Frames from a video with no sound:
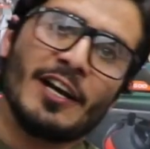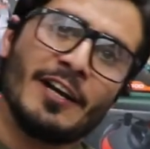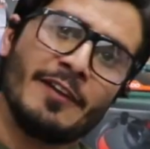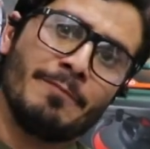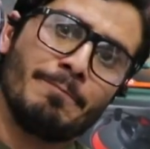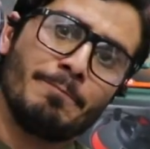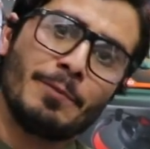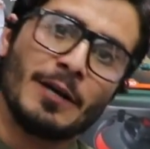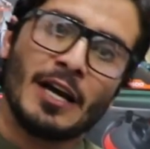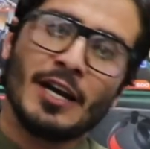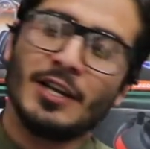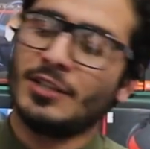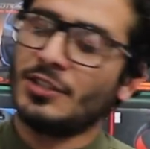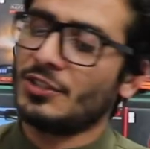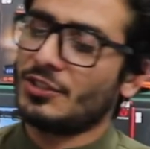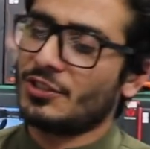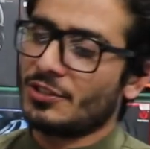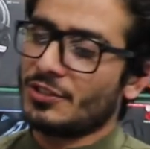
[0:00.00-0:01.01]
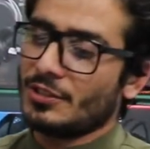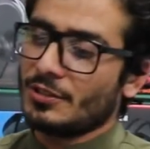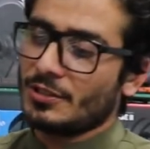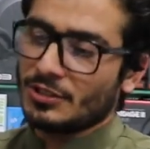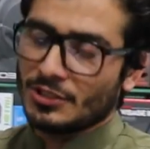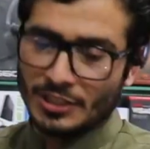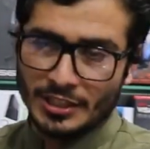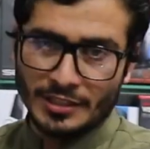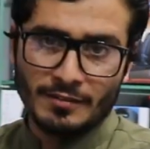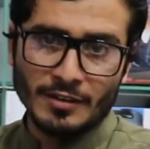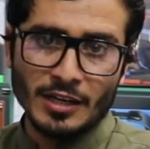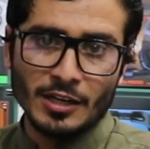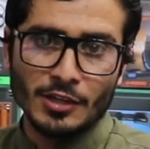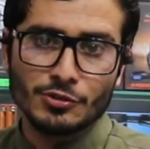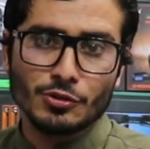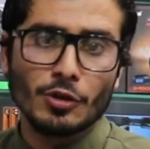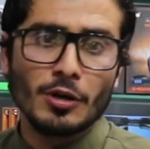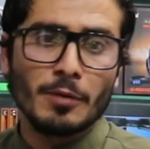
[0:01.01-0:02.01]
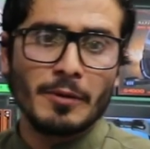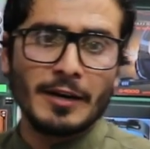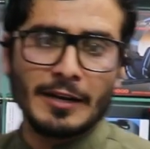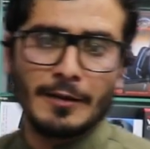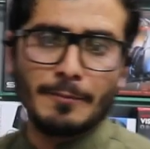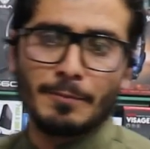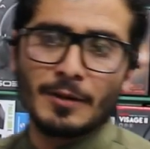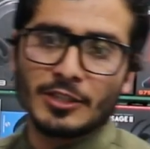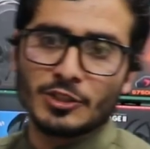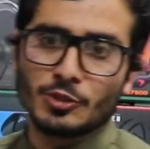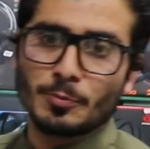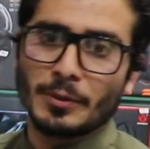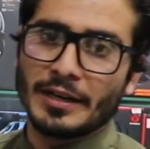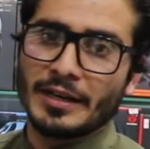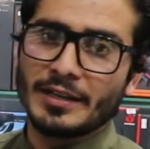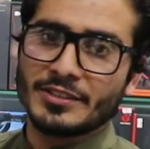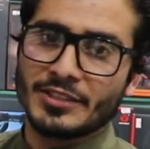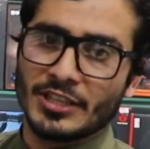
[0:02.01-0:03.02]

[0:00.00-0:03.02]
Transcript: फाइव प्राइस ये वाला जो हाँ हमारे हाँ पास पड़े